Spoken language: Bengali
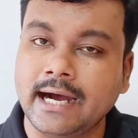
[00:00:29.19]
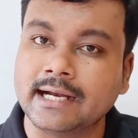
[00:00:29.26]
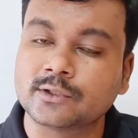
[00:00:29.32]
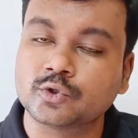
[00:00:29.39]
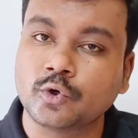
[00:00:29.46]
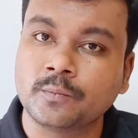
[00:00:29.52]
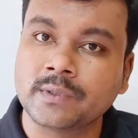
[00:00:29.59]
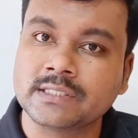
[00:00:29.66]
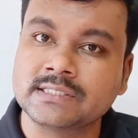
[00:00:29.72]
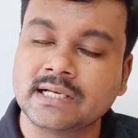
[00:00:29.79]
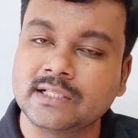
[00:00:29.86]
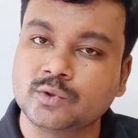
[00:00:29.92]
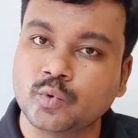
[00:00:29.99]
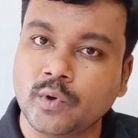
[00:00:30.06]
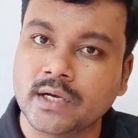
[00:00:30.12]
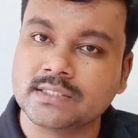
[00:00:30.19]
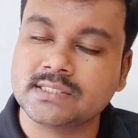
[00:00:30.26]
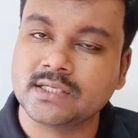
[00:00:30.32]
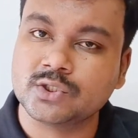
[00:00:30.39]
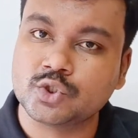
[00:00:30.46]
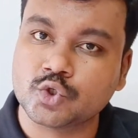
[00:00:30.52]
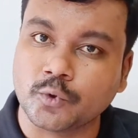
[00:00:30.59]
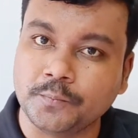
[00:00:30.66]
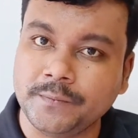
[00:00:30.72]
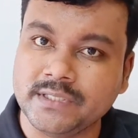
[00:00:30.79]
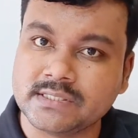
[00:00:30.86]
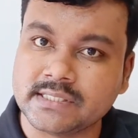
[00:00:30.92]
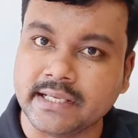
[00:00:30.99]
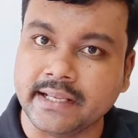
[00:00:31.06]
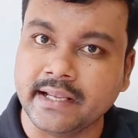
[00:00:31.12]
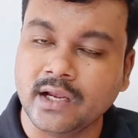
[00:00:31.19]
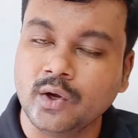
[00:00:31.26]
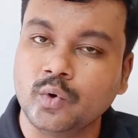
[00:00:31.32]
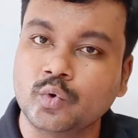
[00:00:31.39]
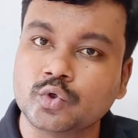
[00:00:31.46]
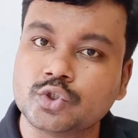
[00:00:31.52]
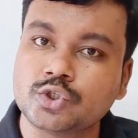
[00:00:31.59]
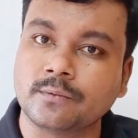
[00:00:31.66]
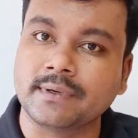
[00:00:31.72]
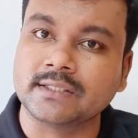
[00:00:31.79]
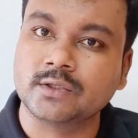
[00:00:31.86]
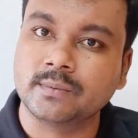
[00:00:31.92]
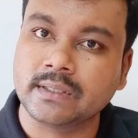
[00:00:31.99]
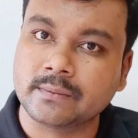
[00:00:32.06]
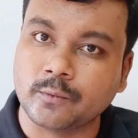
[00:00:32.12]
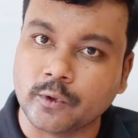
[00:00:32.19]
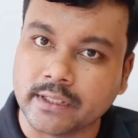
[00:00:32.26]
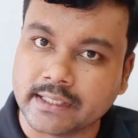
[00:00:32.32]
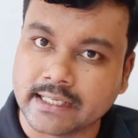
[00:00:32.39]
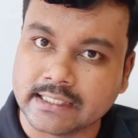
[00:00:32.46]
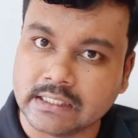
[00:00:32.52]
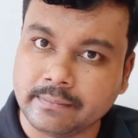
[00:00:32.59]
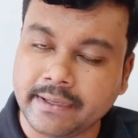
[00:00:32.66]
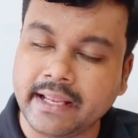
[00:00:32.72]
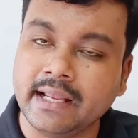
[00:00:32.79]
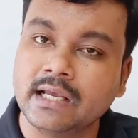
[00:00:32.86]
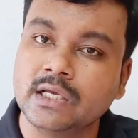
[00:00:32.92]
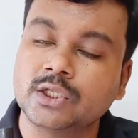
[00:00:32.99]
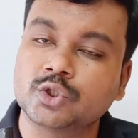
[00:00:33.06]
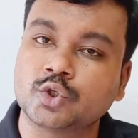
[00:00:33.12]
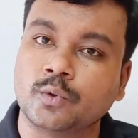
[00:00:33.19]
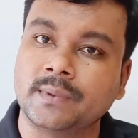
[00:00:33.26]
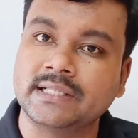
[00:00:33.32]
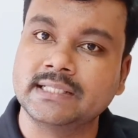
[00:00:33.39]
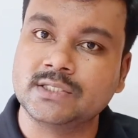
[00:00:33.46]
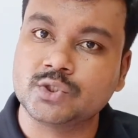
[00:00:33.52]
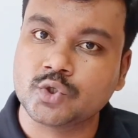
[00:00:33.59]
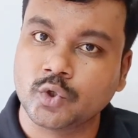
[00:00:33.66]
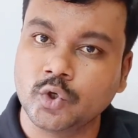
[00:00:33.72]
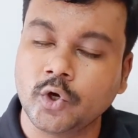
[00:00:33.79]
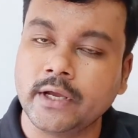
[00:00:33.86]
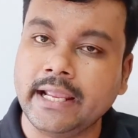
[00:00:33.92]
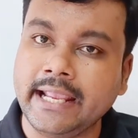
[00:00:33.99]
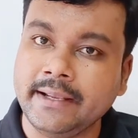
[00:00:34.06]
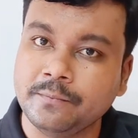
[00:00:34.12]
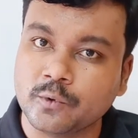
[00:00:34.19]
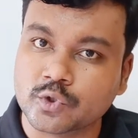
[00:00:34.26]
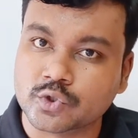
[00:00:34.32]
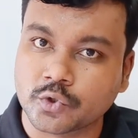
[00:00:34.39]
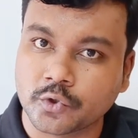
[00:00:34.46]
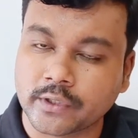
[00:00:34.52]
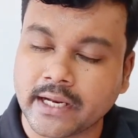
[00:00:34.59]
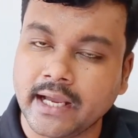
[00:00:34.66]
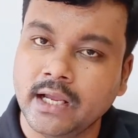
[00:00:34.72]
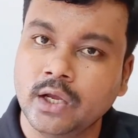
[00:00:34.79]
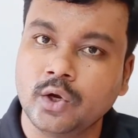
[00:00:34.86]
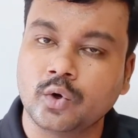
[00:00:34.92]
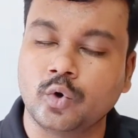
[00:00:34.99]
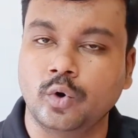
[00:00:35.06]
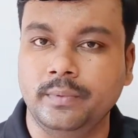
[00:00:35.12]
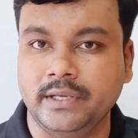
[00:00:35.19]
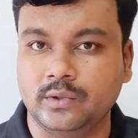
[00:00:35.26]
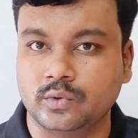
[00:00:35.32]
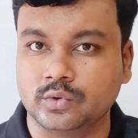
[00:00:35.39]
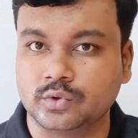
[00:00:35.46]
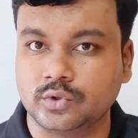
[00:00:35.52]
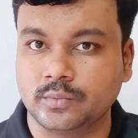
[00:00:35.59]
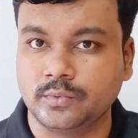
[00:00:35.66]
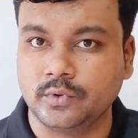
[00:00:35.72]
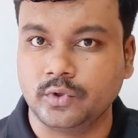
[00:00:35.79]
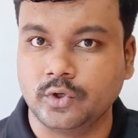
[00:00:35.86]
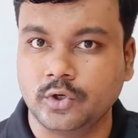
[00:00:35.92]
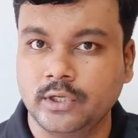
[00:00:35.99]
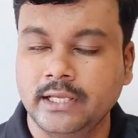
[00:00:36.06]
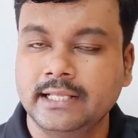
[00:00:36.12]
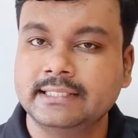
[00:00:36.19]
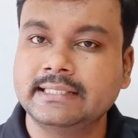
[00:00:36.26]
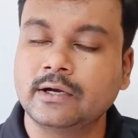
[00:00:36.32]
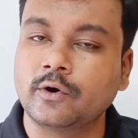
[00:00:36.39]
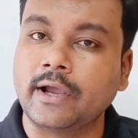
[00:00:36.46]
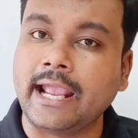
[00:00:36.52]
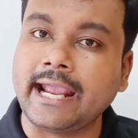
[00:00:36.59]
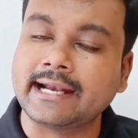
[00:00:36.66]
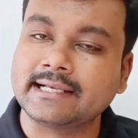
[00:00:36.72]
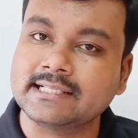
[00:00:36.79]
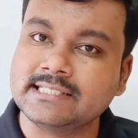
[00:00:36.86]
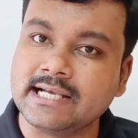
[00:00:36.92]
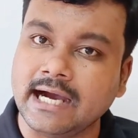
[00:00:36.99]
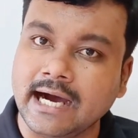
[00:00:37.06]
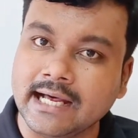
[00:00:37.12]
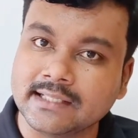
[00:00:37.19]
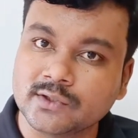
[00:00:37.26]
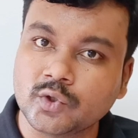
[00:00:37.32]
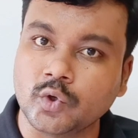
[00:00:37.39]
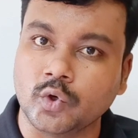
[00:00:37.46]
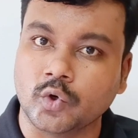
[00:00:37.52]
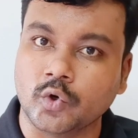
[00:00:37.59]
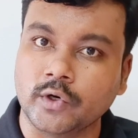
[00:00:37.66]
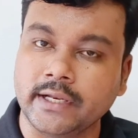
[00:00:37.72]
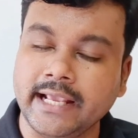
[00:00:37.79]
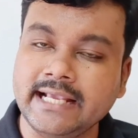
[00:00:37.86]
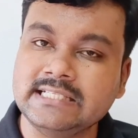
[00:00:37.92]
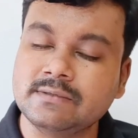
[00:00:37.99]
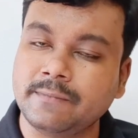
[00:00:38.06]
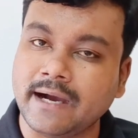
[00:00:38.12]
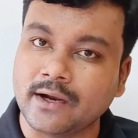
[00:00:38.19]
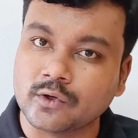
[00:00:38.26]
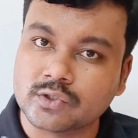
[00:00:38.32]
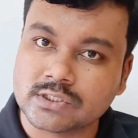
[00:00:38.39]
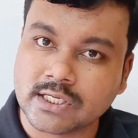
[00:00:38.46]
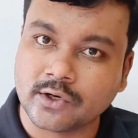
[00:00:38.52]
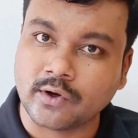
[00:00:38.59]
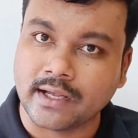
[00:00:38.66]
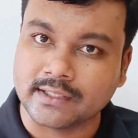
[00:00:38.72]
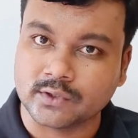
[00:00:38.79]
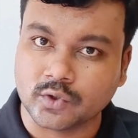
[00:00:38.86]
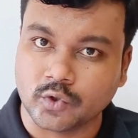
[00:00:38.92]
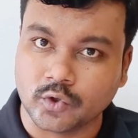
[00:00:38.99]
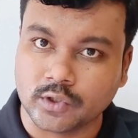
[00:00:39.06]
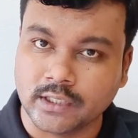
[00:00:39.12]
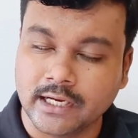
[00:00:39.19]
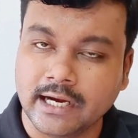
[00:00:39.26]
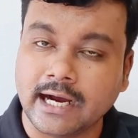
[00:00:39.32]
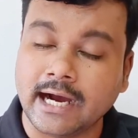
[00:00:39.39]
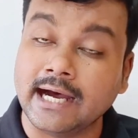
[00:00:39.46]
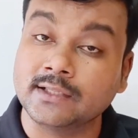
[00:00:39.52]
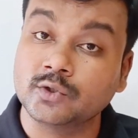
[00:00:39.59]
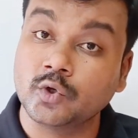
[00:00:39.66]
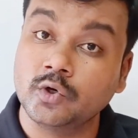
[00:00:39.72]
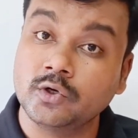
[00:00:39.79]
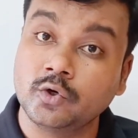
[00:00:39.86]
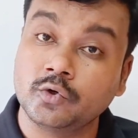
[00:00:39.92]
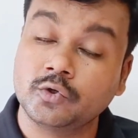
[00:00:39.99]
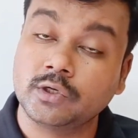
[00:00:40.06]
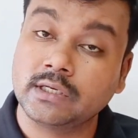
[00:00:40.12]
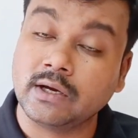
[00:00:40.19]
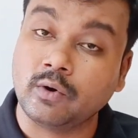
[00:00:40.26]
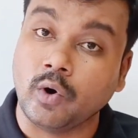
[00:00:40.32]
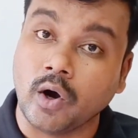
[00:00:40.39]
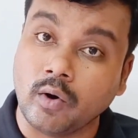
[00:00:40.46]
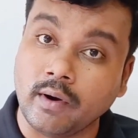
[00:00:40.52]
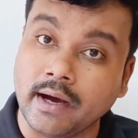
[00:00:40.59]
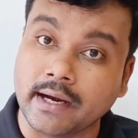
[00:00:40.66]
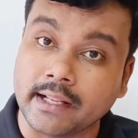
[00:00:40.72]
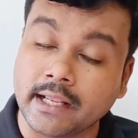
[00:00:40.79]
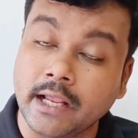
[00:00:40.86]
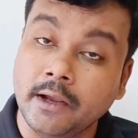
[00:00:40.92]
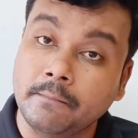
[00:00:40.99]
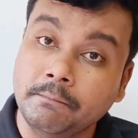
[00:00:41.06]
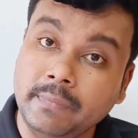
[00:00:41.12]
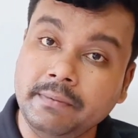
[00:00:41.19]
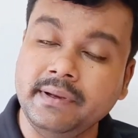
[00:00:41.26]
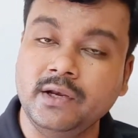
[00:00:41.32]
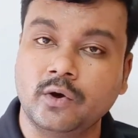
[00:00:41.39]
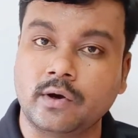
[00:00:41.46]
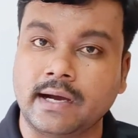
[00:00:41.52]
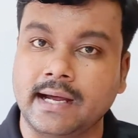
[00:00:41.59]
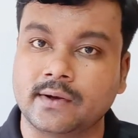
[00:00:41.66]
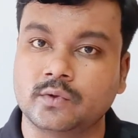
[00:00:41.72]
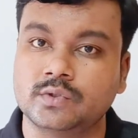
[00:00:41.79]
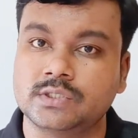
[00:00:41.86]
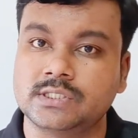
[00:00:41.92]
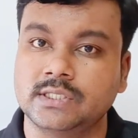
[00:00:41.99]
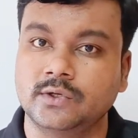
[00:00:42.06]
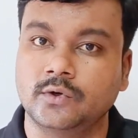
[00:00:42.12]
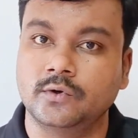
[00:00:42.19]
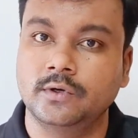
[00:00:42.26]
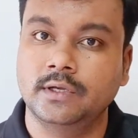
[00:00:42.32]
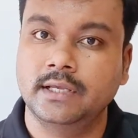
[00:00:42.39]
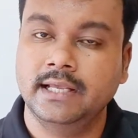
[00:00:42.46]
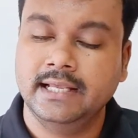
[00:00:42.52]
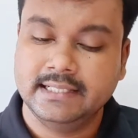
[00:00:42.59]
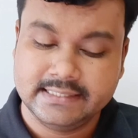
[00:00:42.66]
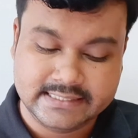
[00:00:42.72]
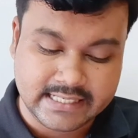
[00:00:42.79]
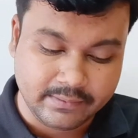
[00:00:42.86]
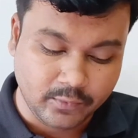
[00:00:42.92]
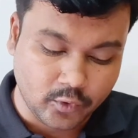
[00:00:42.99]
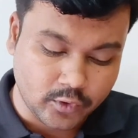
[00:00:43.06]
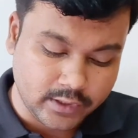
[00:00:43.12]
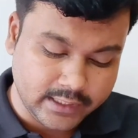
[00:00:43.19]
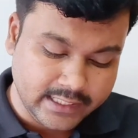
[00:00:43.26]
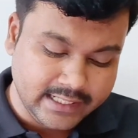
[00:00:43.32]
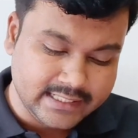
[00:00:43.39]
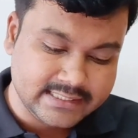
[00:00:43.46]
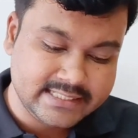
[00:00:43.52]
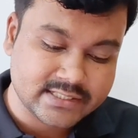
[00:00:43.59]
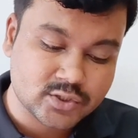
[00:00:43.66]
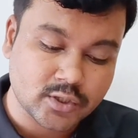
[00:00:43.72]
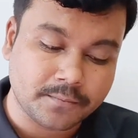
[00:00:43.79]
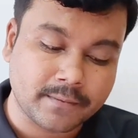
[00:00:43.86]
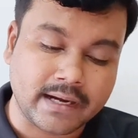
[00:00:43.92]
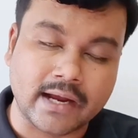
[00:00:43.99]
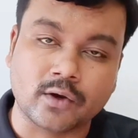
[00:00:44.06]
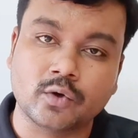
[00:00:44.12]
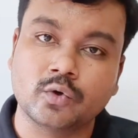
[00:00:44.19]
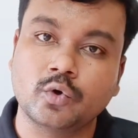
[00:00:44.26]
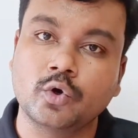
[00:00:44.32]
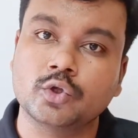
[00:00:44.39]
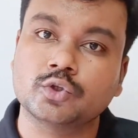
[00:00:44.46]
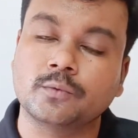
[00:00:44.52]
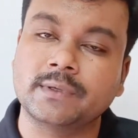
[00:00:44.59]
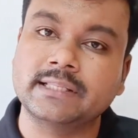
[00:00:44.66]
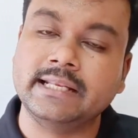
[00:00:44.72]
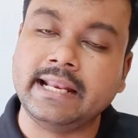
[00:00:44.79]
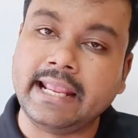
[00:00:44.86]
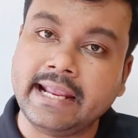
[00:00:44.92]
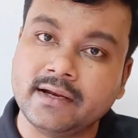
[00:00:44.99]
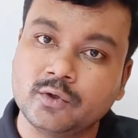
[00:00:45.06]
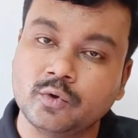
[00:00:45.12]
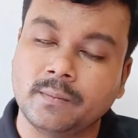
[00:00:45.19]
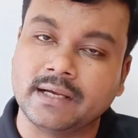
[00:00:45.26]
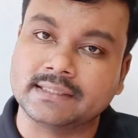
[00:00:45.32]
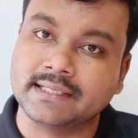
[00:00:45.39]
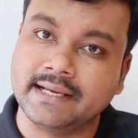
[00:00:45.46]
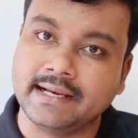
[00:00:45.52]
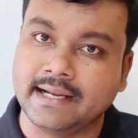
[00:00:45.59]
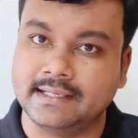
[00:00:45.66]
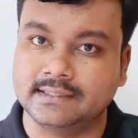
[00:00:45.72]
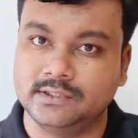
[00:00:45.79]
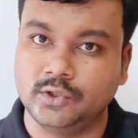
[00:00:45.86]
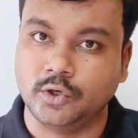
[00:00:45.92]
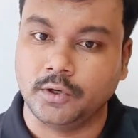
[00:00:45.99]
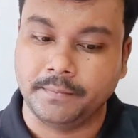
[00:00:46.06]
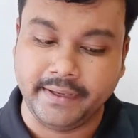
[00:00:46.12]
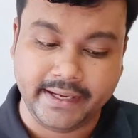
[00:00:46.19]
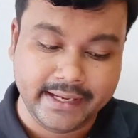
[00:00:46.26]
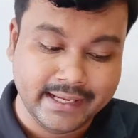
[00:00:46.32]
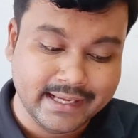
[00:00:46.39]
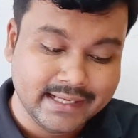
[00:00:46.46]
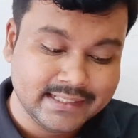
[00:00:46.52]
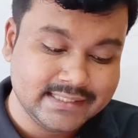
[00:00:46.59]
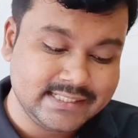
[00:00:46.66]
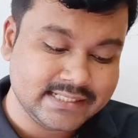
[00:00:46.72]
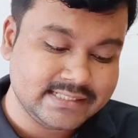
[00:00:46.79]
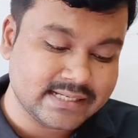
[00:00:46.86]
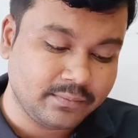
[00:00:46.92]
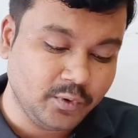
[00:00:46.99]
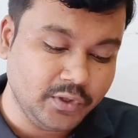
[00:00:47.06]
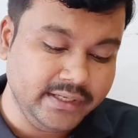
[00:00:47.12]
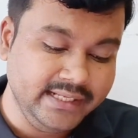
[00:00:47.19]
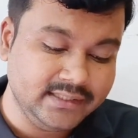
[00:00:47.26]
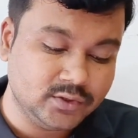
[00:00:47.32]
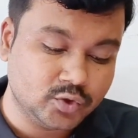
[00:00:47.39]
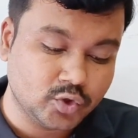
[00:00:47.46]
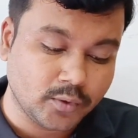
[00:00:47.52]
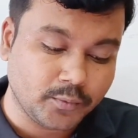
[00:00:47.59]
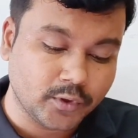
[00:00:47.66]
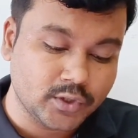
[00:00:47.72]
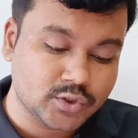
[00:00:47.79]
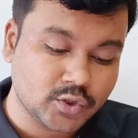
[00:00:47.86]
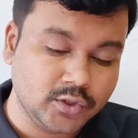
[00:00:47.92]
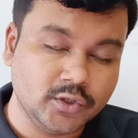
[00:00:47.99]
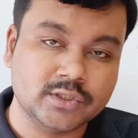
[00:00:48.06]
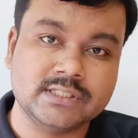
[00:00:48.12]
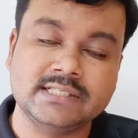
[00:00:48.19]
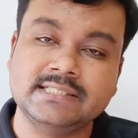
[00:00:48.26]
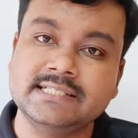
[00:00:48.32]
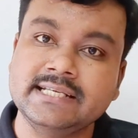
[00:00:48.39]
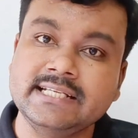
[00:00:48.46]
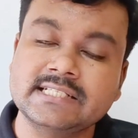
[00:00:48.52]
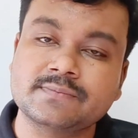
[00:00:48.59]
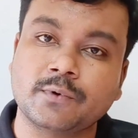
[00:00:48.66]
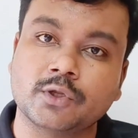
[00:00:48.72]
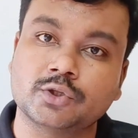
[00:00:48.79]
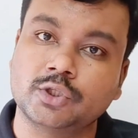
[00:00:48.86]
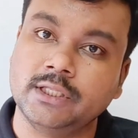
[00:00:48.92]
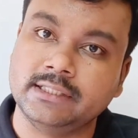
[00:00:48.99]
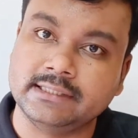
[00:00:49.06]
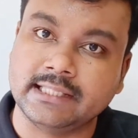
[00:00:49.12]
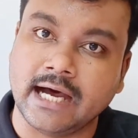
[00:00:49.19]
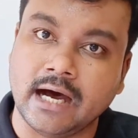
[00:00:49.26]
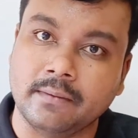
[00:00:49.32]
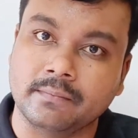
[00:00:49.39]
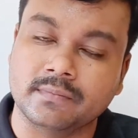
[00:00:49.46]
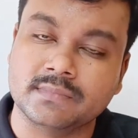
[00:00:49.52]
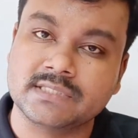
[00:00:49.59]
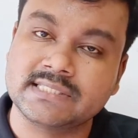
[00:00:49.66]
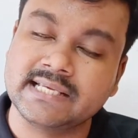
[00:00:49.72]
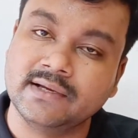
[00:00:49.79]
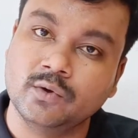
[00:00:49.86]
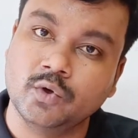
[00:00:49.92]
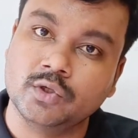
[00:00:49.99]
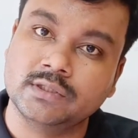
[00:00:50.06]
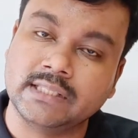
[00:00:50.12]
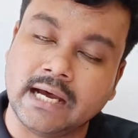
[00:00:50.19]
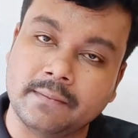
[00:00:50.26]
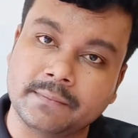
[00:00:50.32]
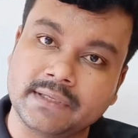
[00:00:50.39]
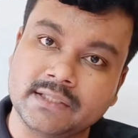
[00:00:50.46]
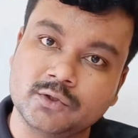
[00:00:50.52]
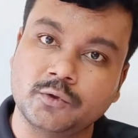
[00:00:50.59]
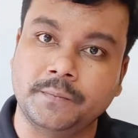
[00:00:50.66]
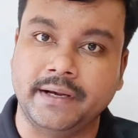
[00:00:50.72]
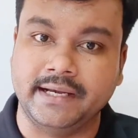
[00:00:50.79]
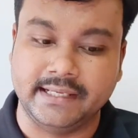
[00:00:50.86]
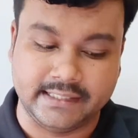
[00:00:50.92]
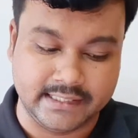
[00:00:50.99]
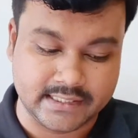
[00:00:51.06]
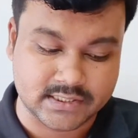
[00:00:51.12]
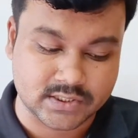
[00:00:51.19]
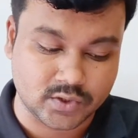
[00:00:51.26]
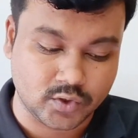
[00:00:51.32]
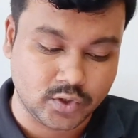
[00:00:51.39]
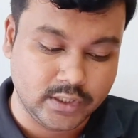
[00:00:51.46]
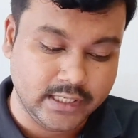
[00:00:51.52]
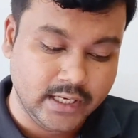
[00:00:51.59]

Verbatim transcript: আর তোমরা যারা দু হাজার চব্বিশে উচ্চ মাধ্যমিক পরীক্ষা দেবে তোমাদের জন্য এই প্রশ্নটা খুবই গুরুত্বপূর্ণ দেখো একটা যে আন্দোলন এই যে ভারত ছাড়ো আন্দোলন আন্দোলনটা হওয়ার বিভিন্ন কারণ ছিল যেমন যেসব কারণগুলো তোমাদের একটু মাথায় রাখতে হবে যে যেমন নিত্য প্রয়োজনীয় যে জিনিসপত্রের দাম সেগুলোর দাম কিন্তু বেড়ে গিয়েছিল